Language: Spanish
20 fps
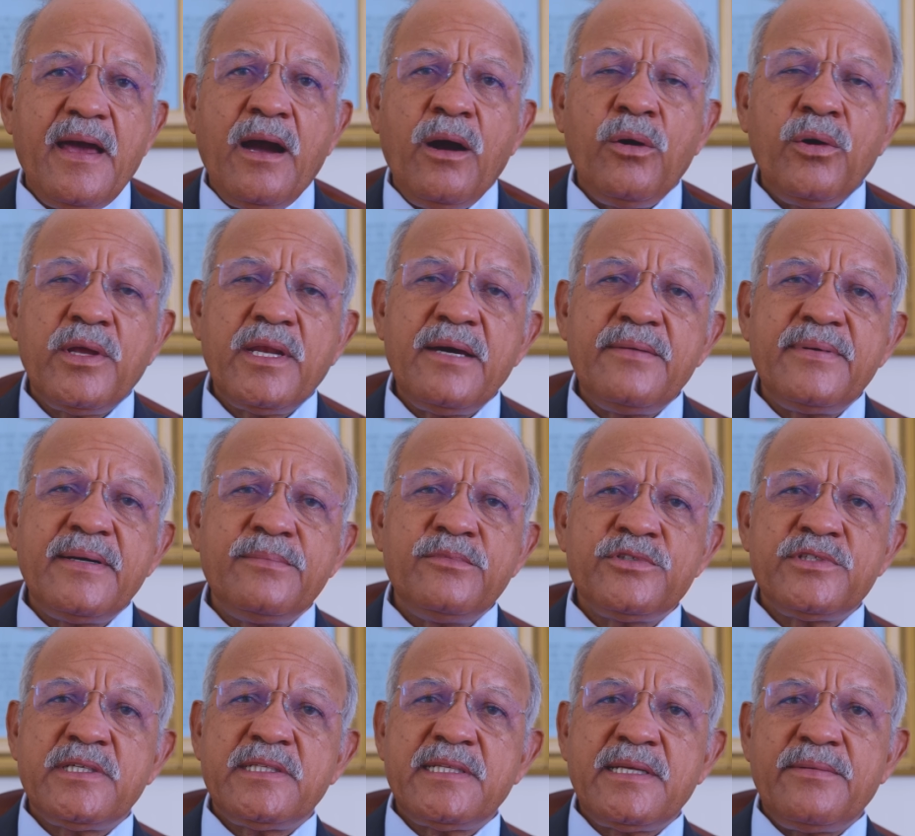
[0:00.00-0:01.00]
Ahora
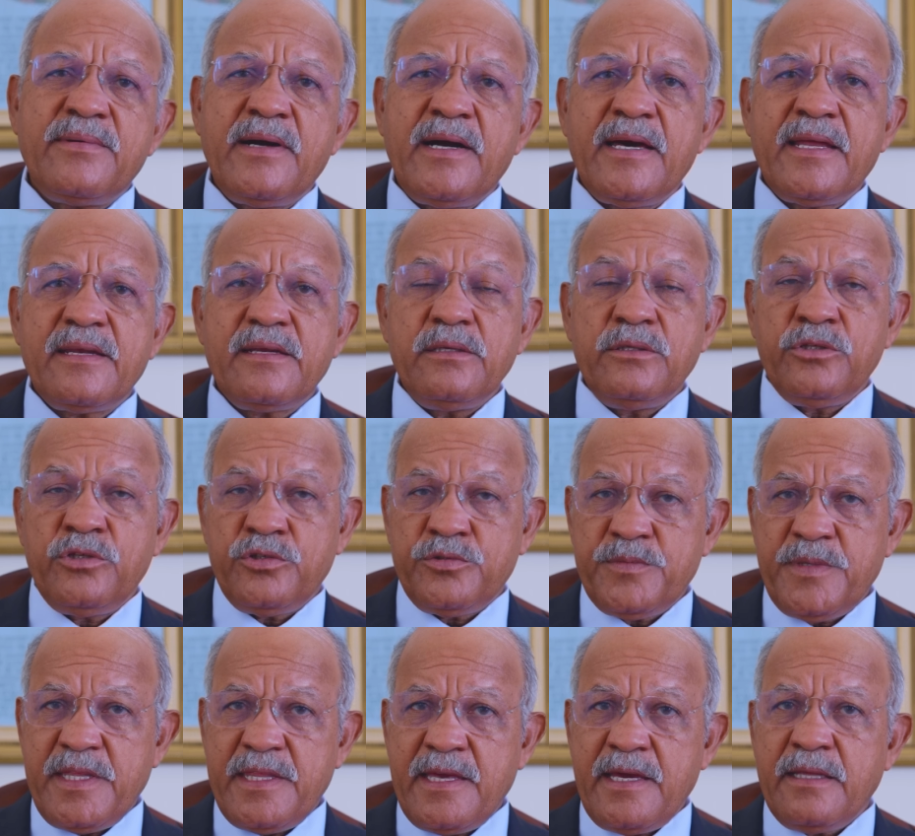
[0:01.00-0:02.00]
vamos a trabajar,
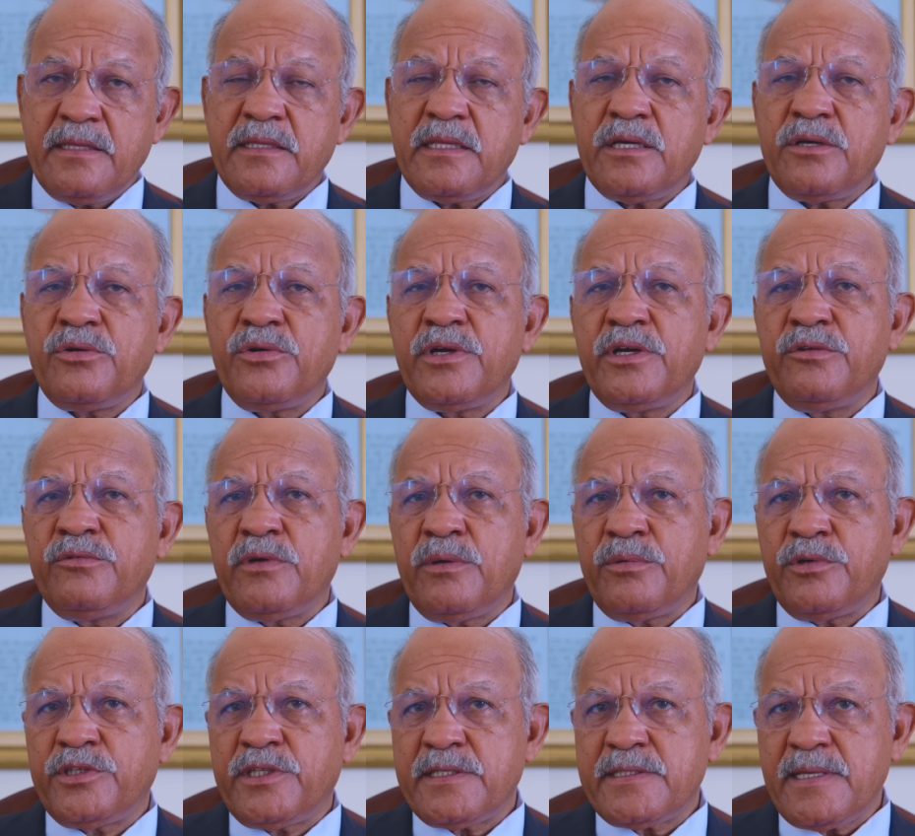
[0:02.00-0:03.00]
Dios mediante, con el
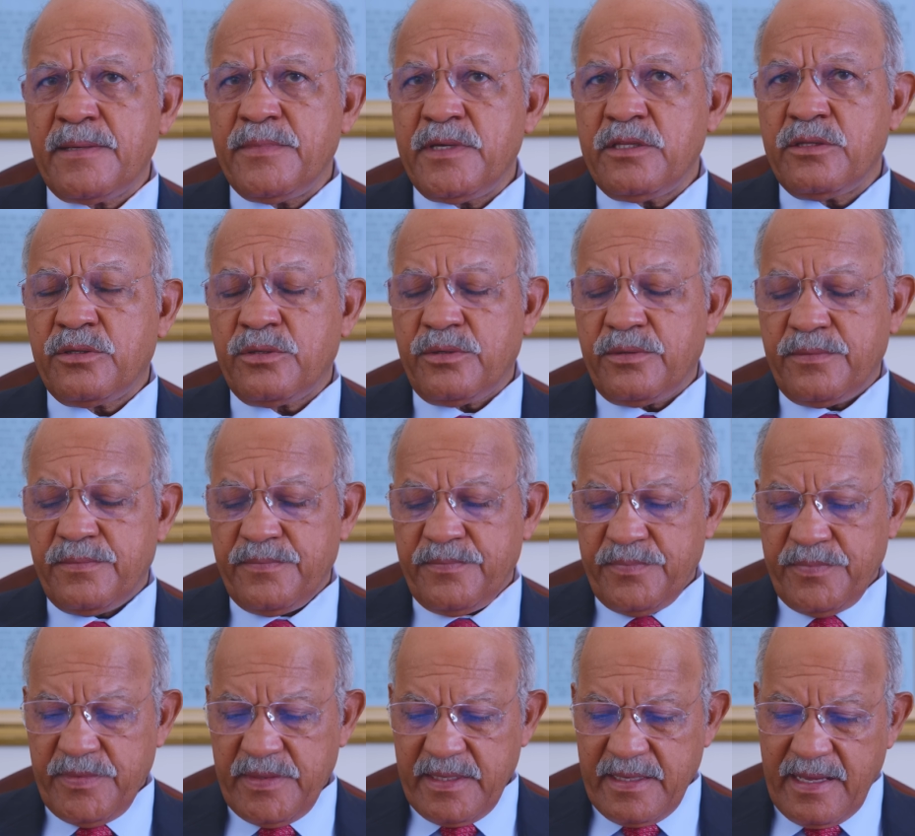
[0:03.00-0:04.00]
Nuevo Testamento.
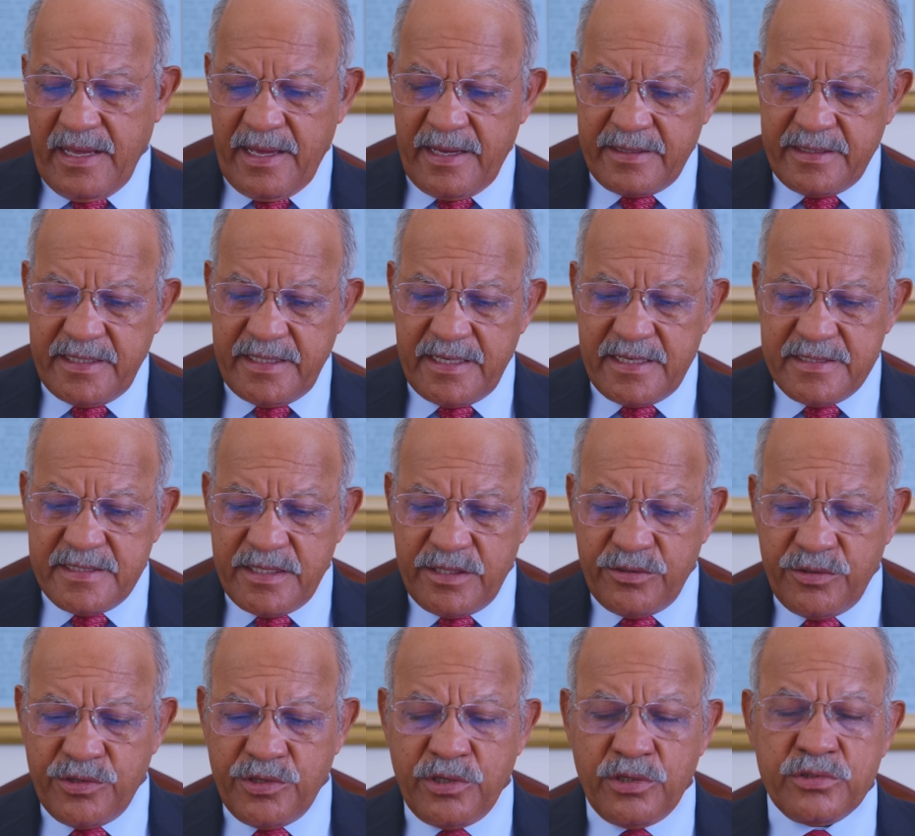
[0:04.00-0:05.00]
¿A quiénes
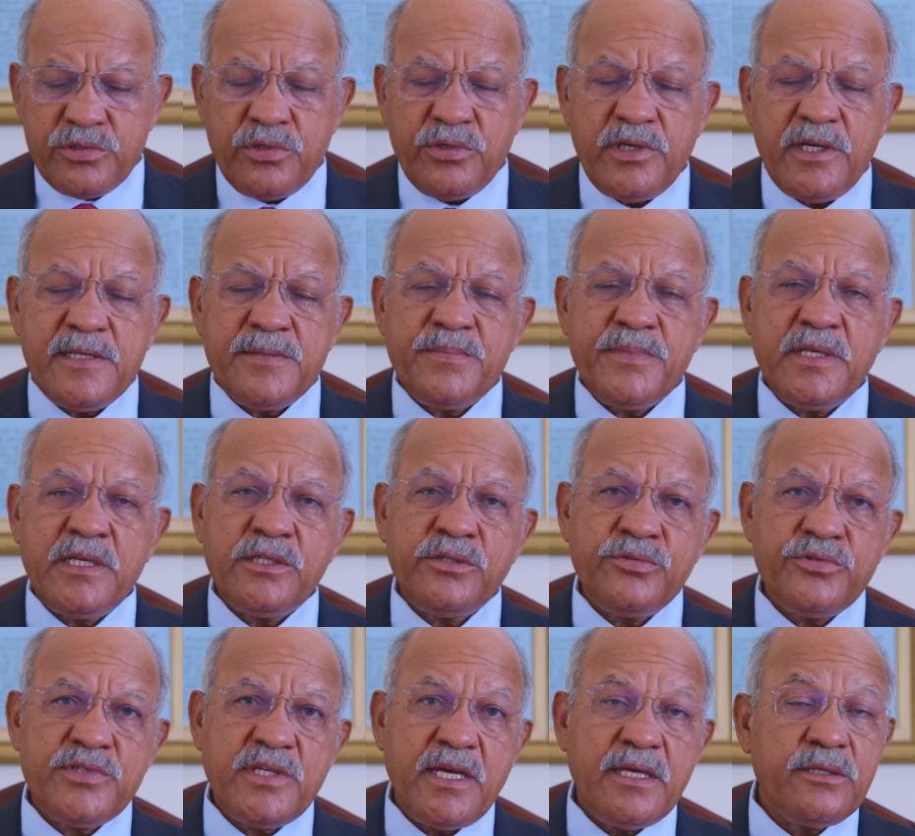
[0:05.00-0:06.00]
llenó Dios con el
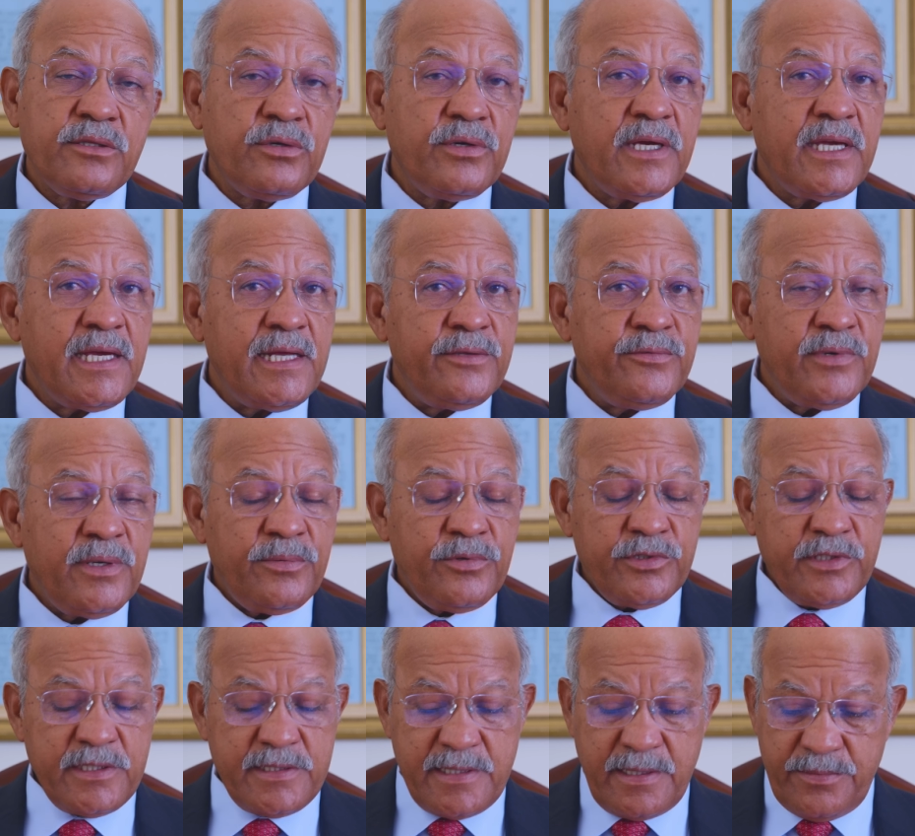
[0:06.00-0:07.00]
Espíritu Santo en el
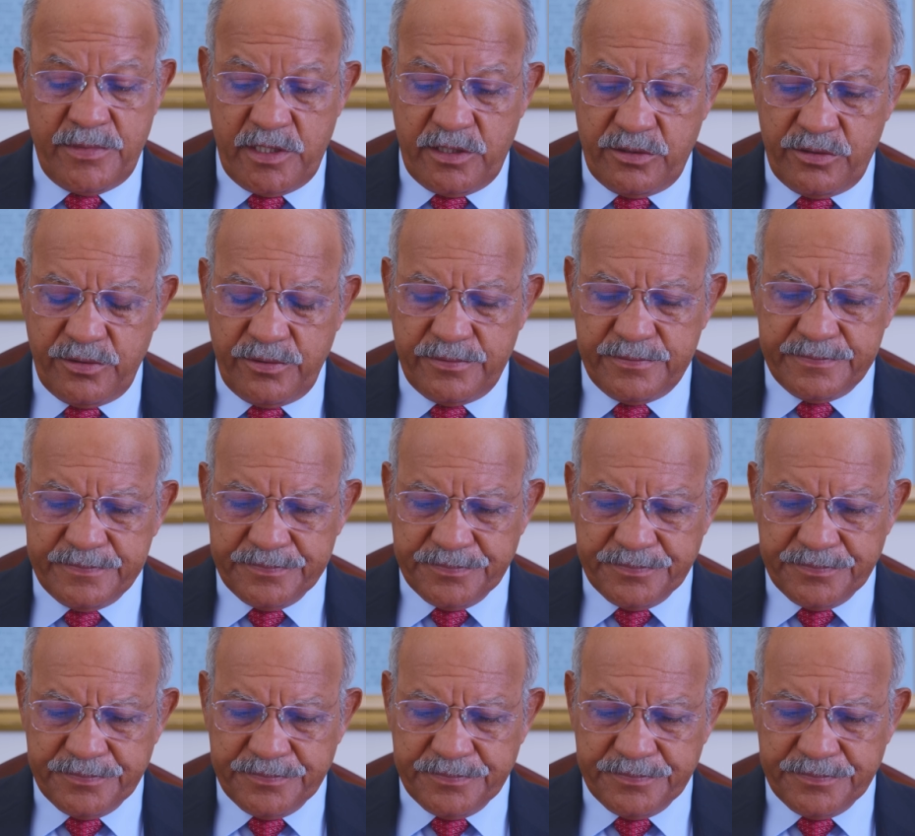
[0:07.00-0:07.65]
Nuevo Testamento?